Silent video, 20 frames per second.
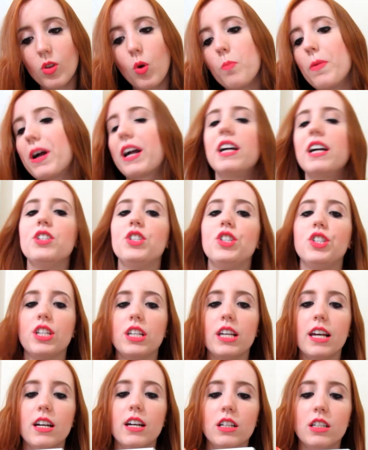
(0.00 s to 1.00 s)
uma
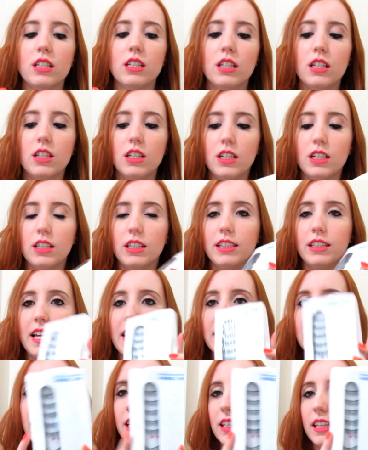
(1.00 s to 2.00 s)
caixinha
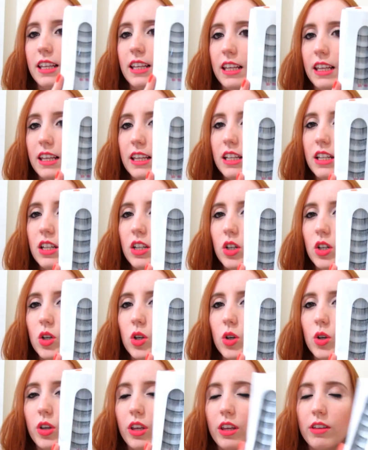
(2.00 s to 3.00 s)
dessa aqui,
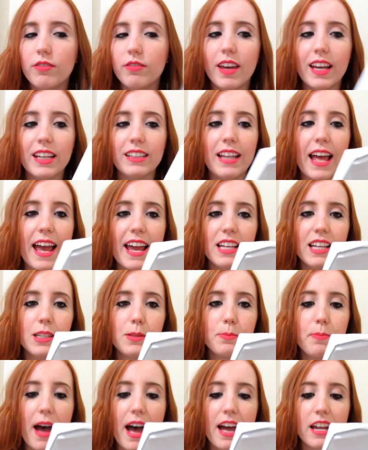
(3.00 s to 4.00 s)
que vem 10
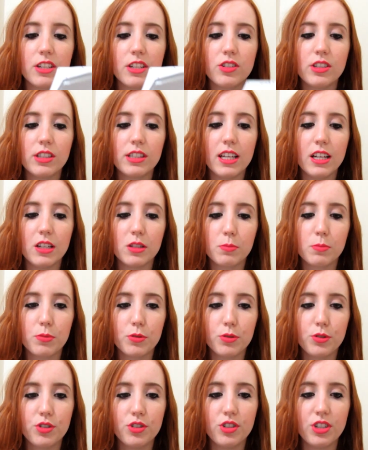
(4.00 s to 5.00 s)
pares de cílios
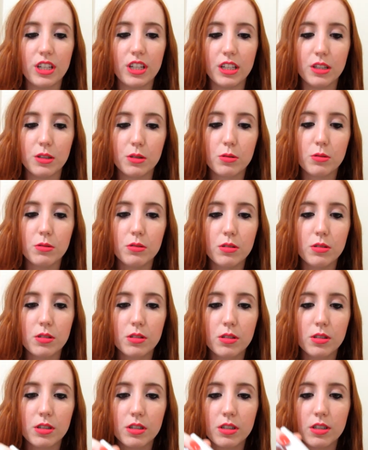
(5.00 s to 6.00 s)

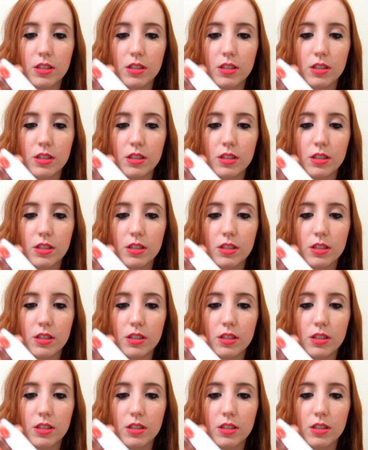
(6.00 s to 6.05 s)
postiços.